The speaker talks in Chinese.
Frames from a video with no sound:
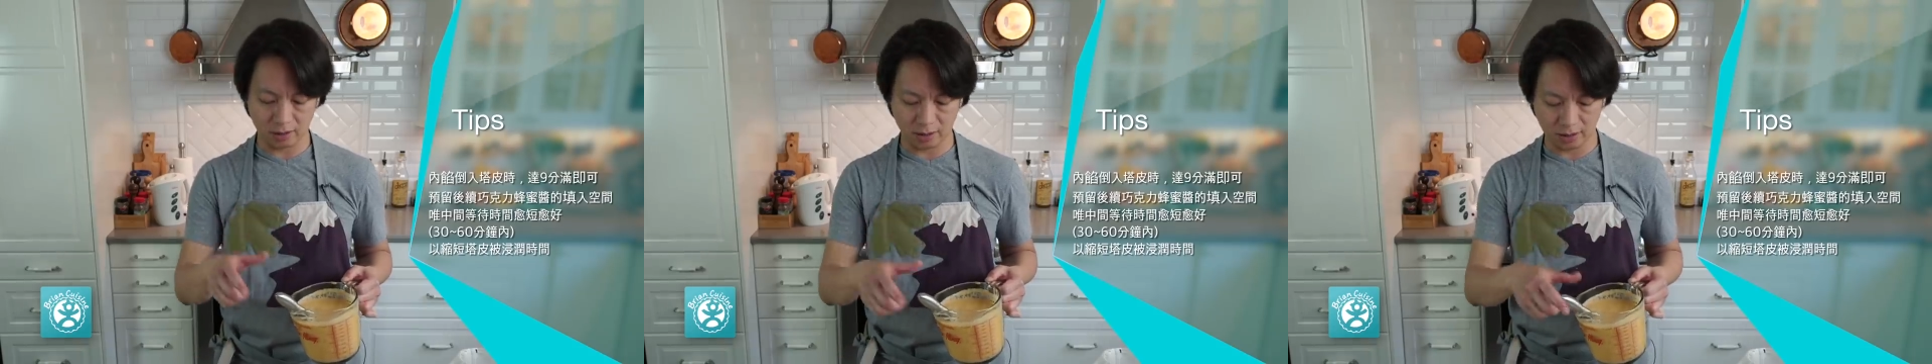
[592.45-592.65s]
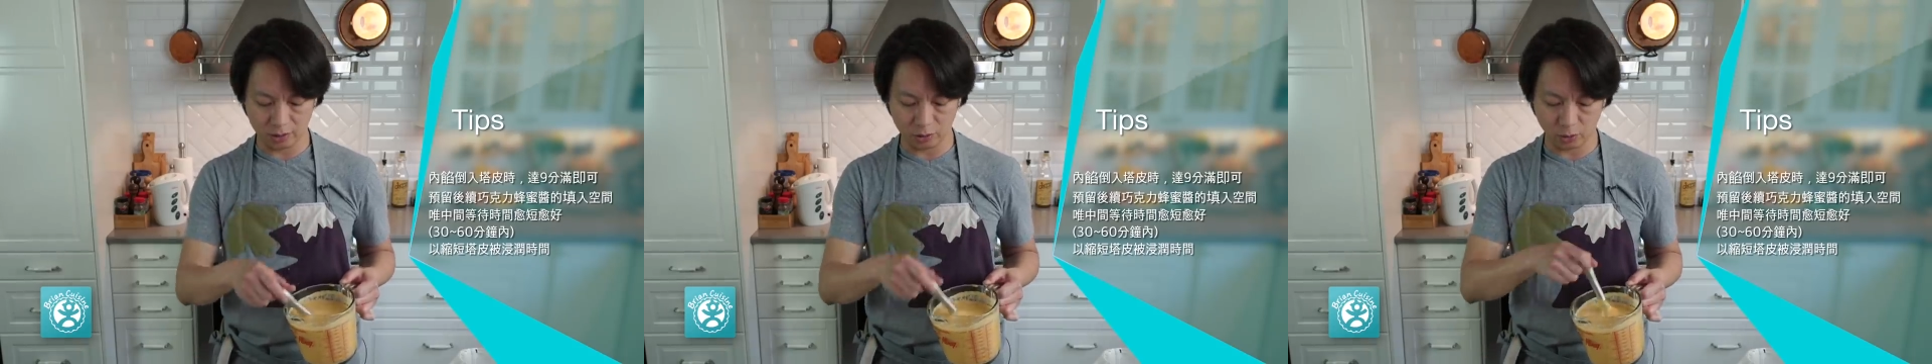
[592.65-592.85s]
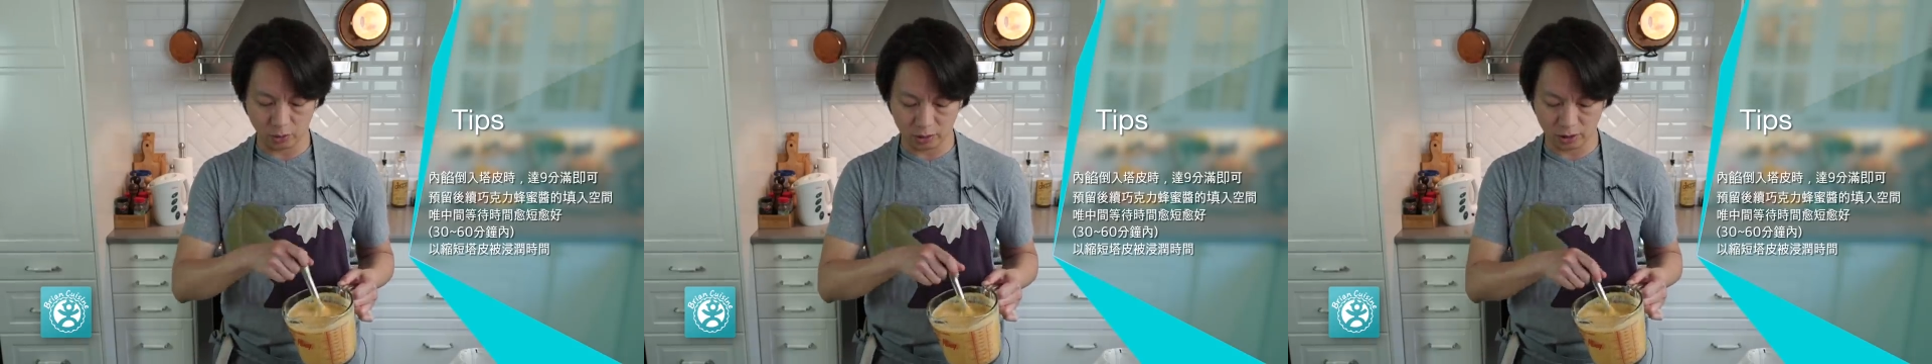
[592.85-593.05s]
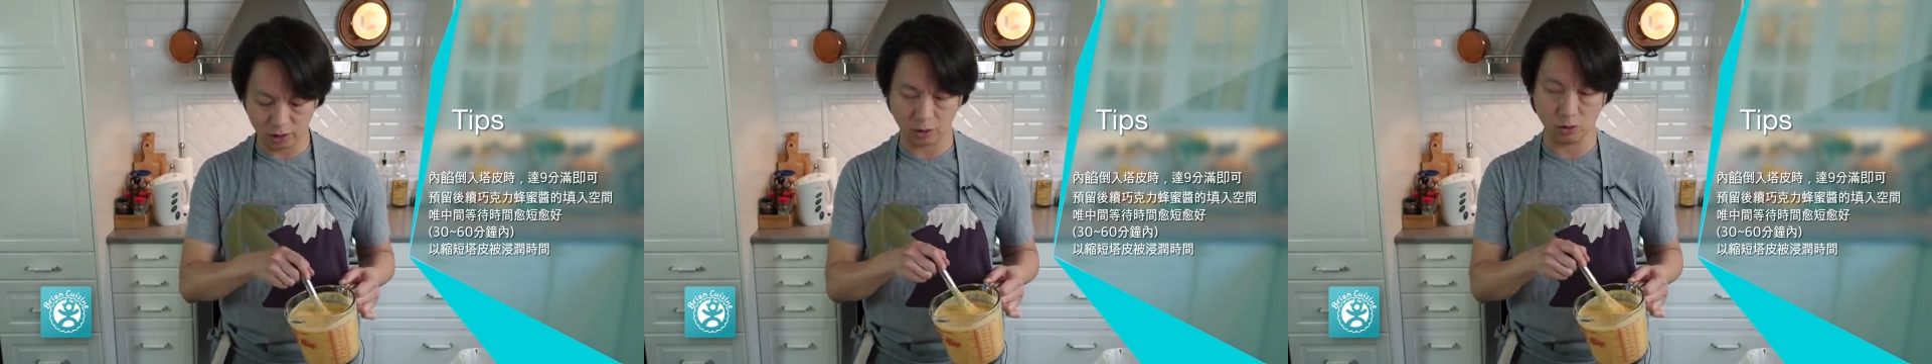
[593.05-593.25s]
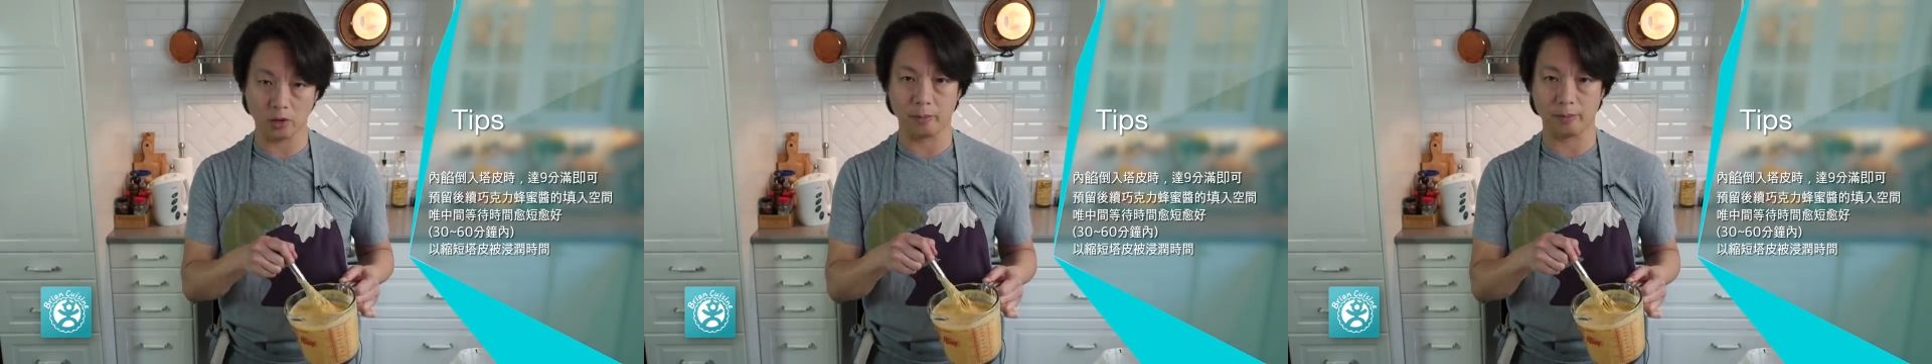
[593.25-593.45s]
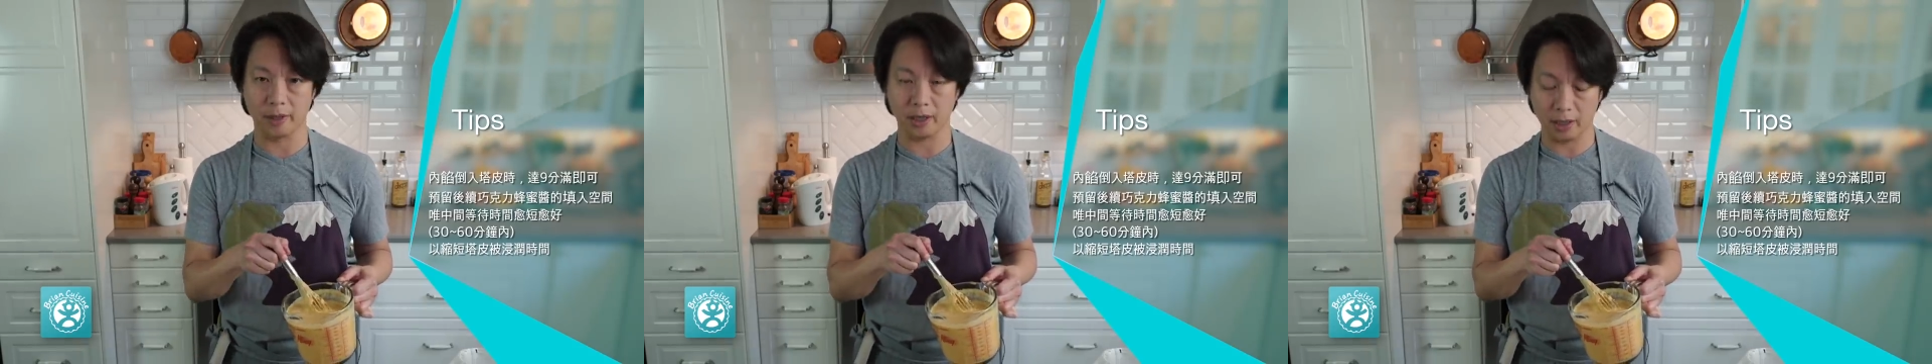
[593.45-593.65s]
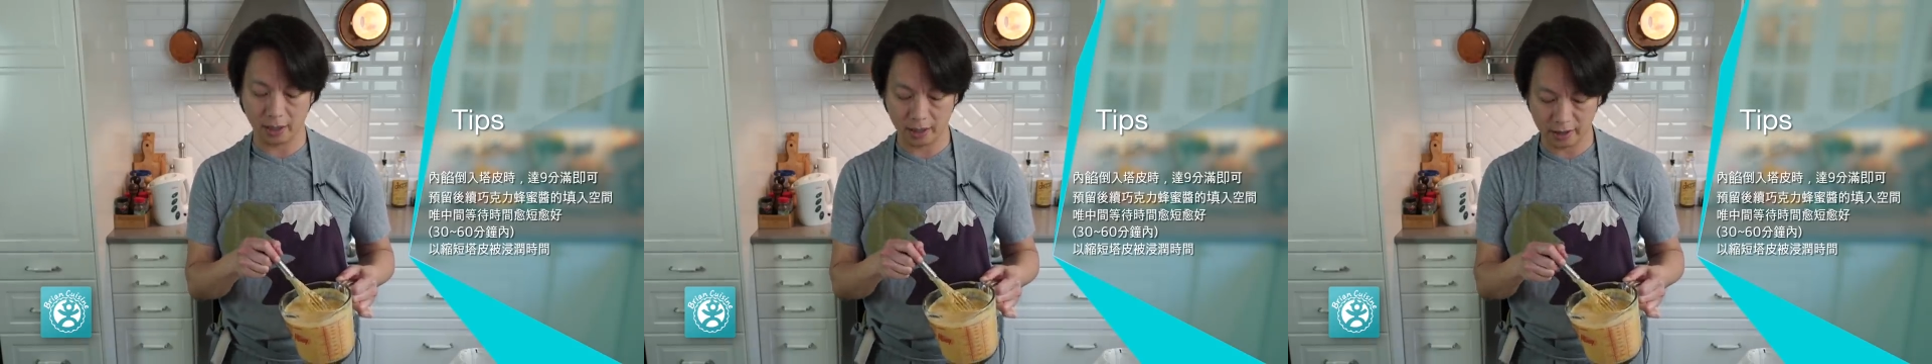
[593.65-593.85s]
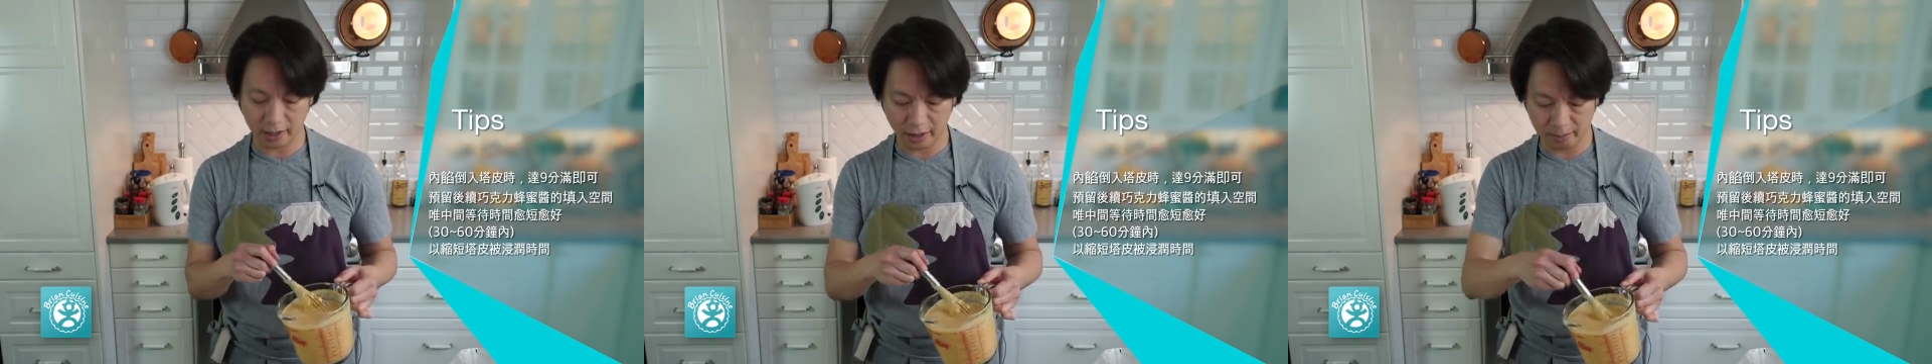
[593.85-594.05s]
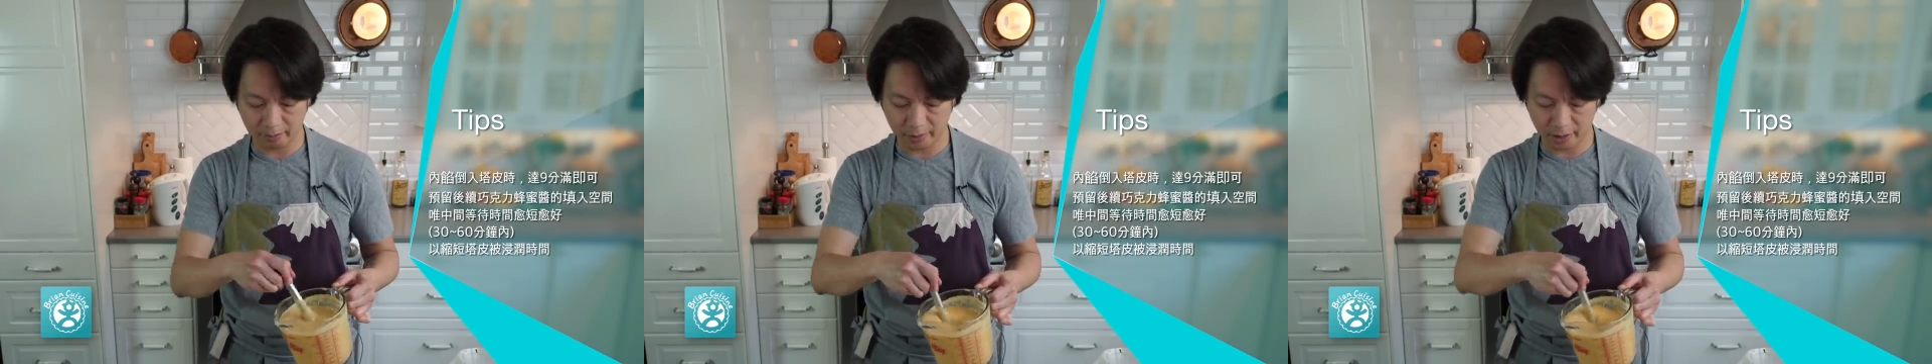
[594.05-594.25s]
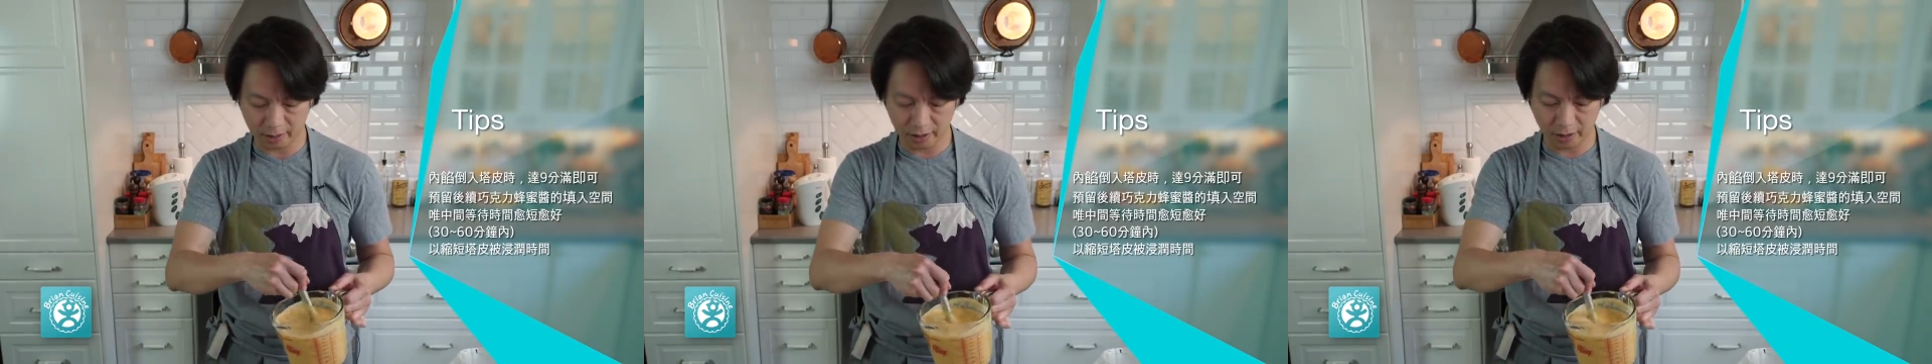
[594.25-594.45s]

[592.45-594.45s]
克力的装饰，所以不要让它太满。